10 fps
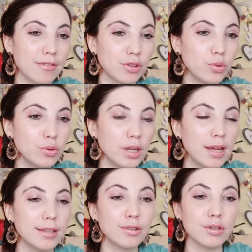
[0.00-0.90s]
ведут,
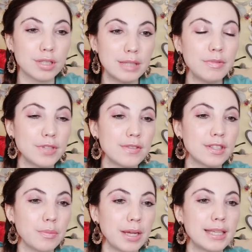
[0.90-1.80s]
но с ними все
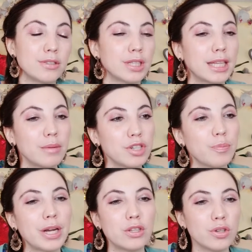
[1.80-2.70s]
взаимодействуют. А там же
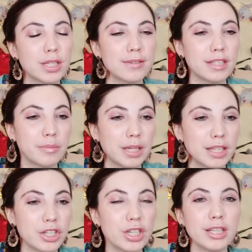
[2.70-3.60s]
партнерские
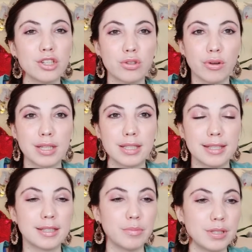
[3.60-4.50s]
взаимоотношения, что
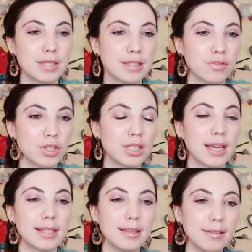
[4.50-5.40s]
касается бизнеса, вы же
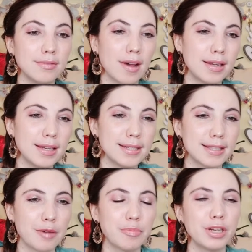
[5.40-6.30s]
знаете, договорились
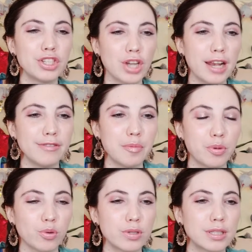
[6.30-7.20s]
там, порешали
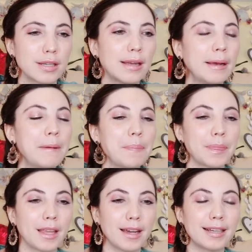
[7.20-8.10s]
вопросы,
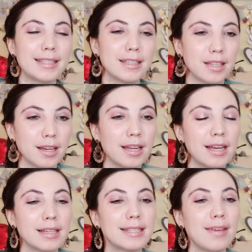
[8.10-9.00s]
где-то
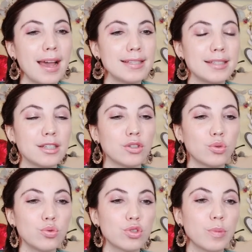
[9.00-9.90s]
связи,
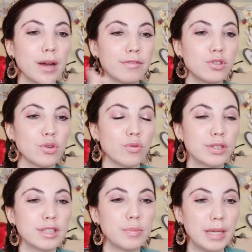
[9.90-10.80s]
дружба, все,
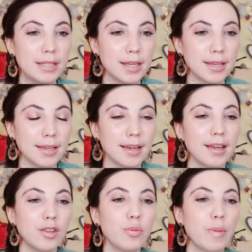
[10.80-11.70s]
вот тебе и деньги.
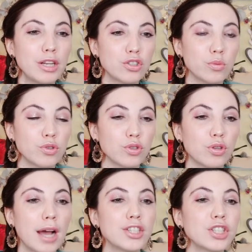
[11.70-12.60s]
Ну, по большому
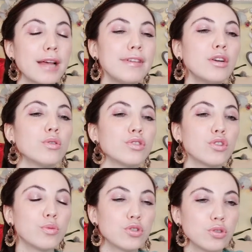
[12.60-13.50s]
счету. А человеку,
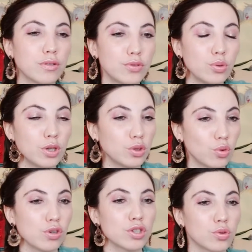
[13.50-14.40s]
чтобы что-то втюхать,
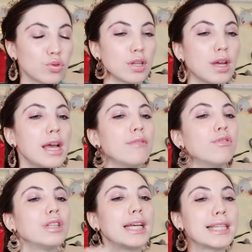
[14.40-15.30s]
тоже нужно.
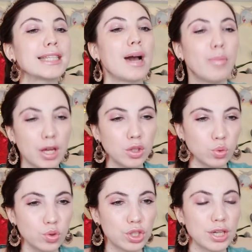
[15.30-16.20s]
Вот это самое
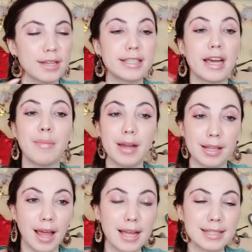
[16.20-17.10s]
лучшее, самое
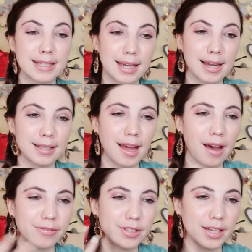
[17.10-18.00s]
классное, когда
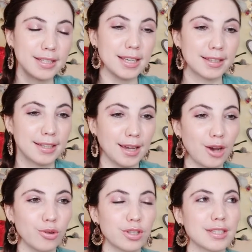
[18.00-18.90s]
авторитетный
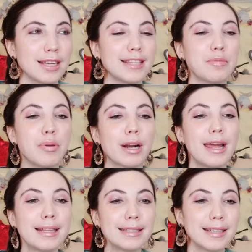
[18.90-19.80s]
какой-то, знаете,
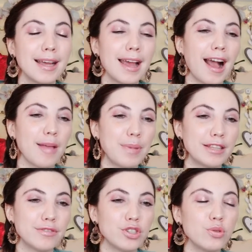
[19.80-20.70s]
бренд,
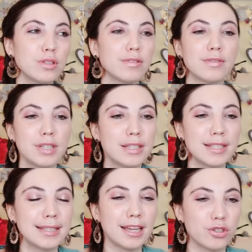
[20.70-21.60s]
опять вы чувствуете, вы это
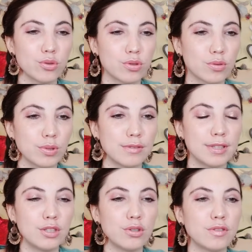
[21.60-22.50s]
всегда всегда чувствуете.
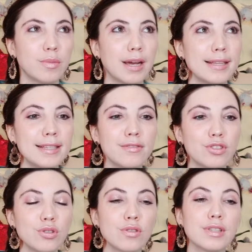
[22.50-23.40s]
Вы идете в магазин, вы
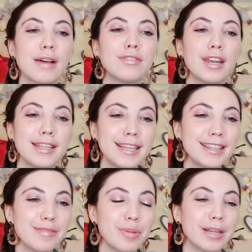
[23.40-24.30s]
чувствуете
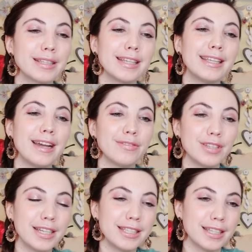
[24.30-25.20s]
авторитетный бренд или не
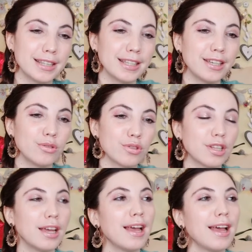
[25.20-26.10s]
авторитетный. Я то, что